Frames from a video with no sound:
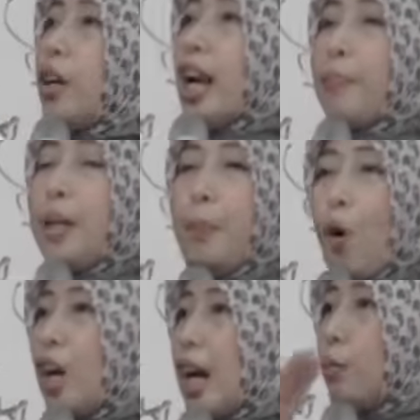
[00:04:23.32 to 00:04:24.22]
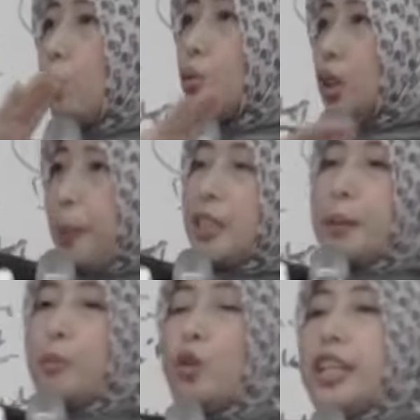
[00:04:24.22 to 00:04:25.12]
program, diprogram untuk
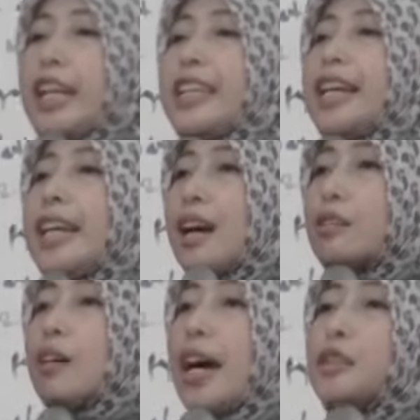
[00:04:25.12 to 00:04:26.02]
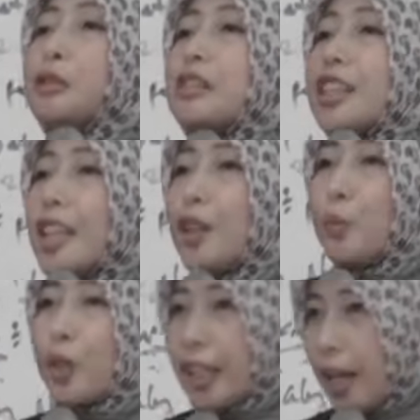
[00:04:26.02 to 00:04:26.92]
cepat-cepat bunuh diri. Jadi langsung hancur dari
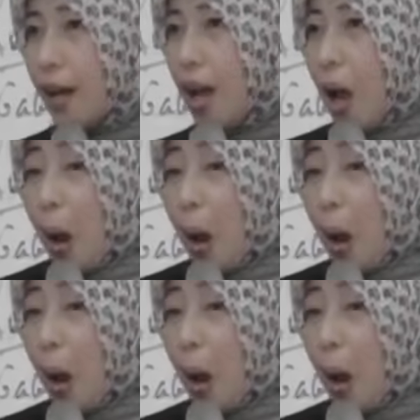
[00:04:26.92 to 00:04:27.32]
tubuh kita.